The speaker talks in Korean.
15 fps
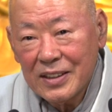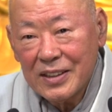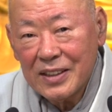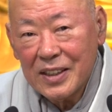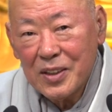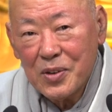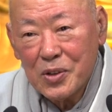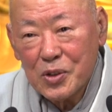
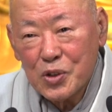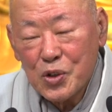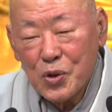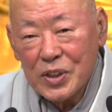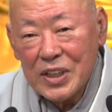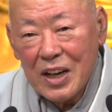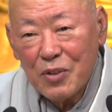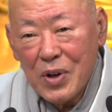그리고
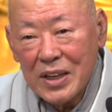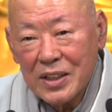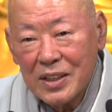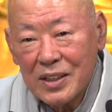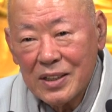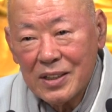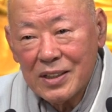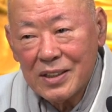
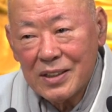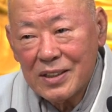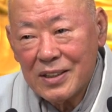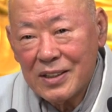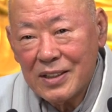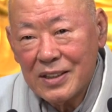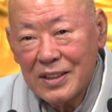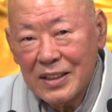
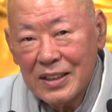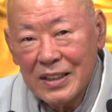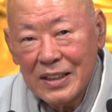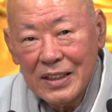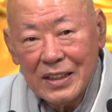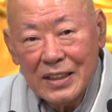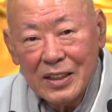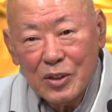조사관을
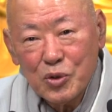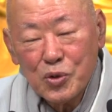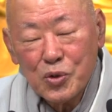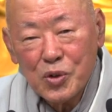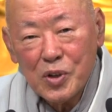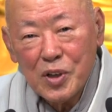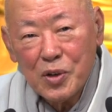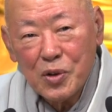
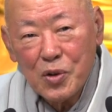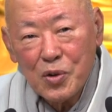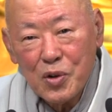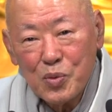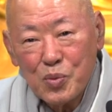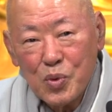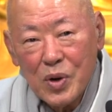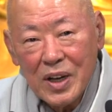뚫으려고
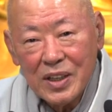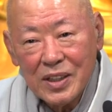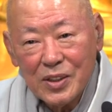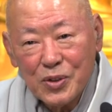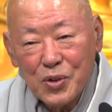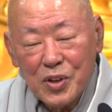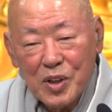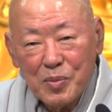공부하는
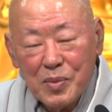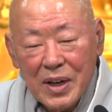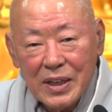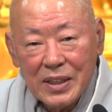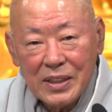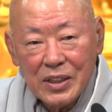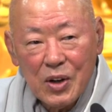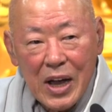소위
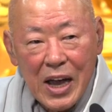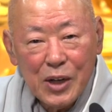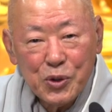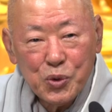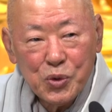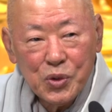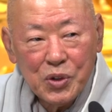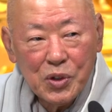말해서
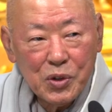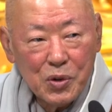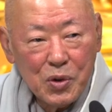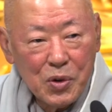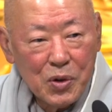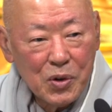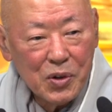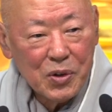화두
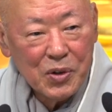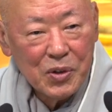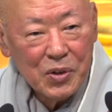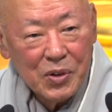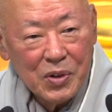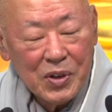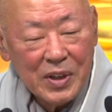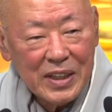들고
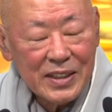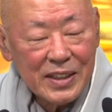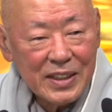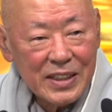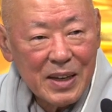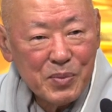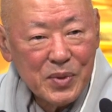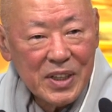해서
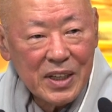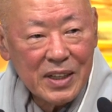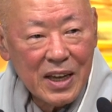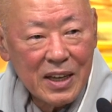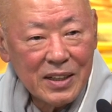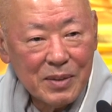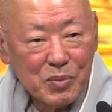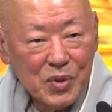
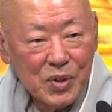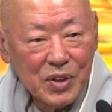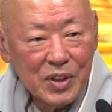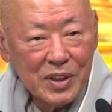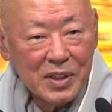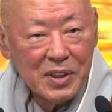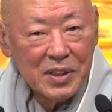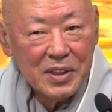참선하는
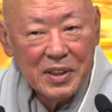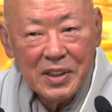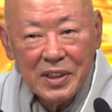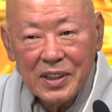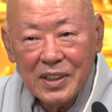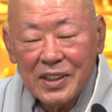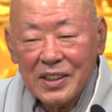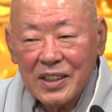분들
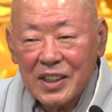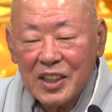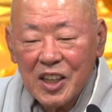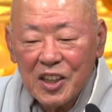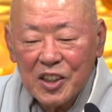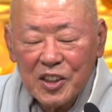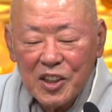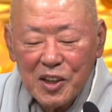이것을
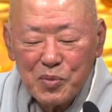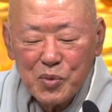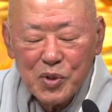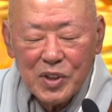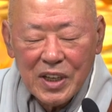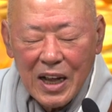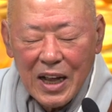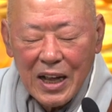
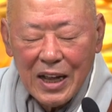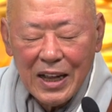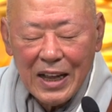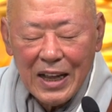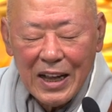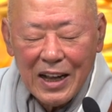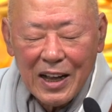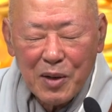경절문이라
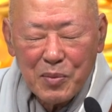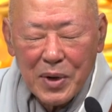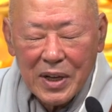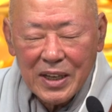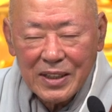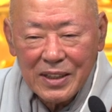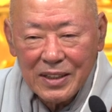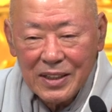아까
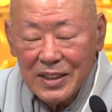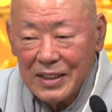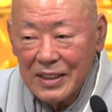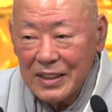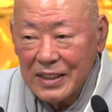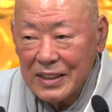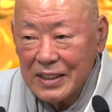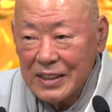말해서
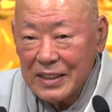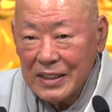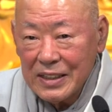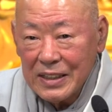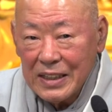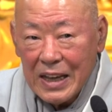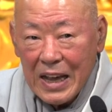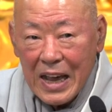
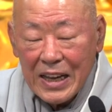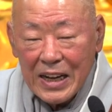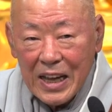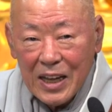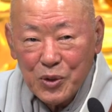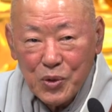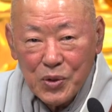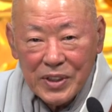
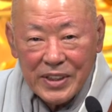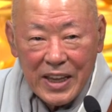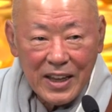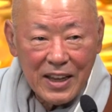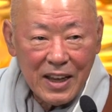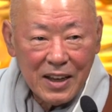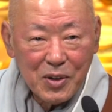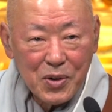하나 둘
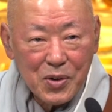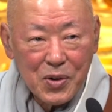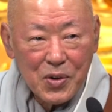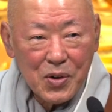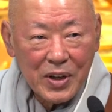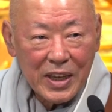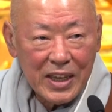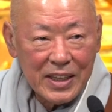생각
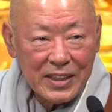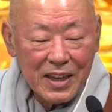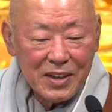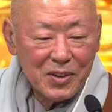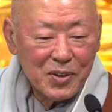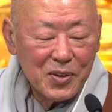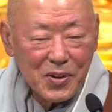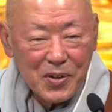없고
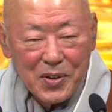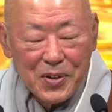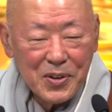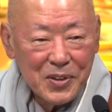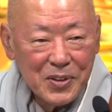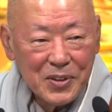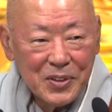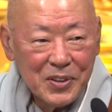계산 없고
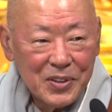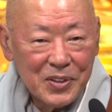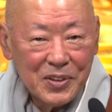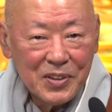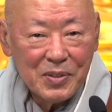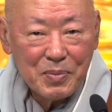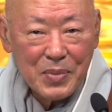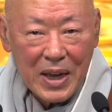
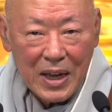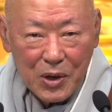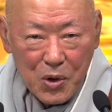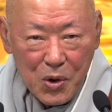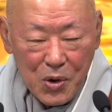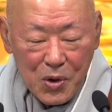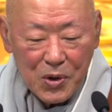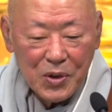
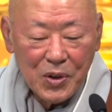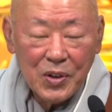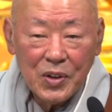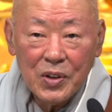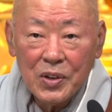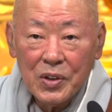바로